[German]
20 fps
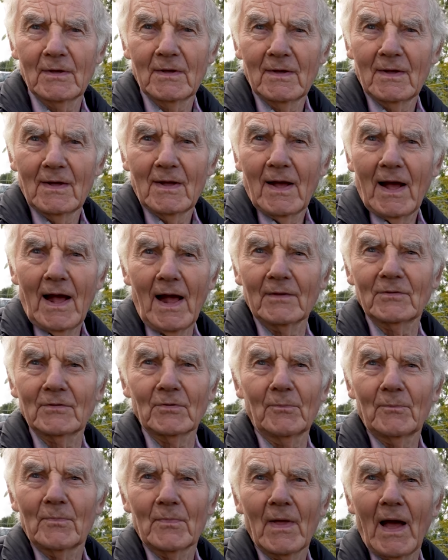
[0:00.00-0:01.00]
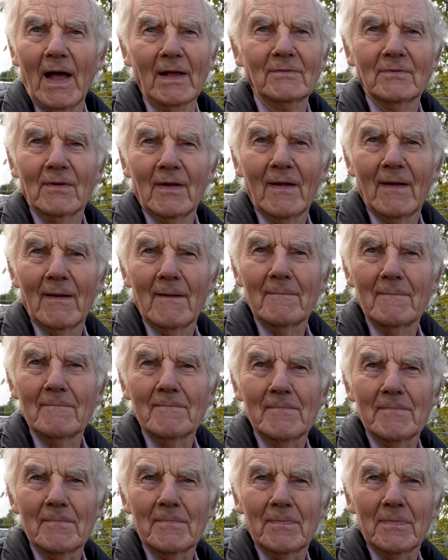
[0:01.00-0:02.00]
Nee, die würde man also, für andere also,
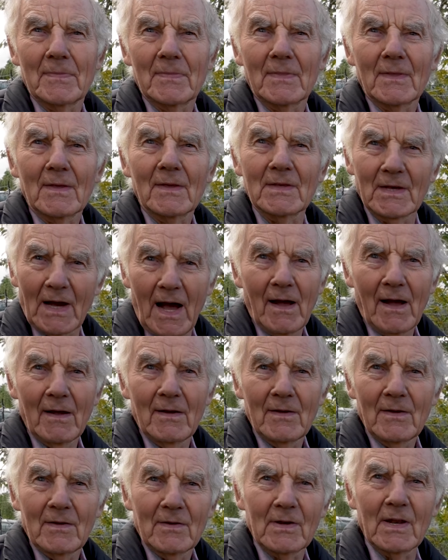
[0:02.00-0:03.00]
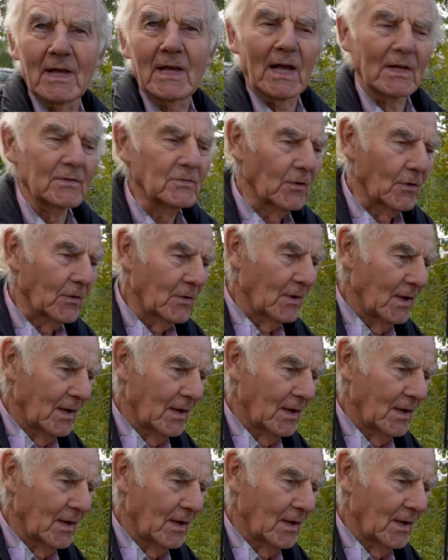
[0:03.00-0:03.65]
Gerichte wahrscheinlich dann ja, nehmen. Ne? Nee, also,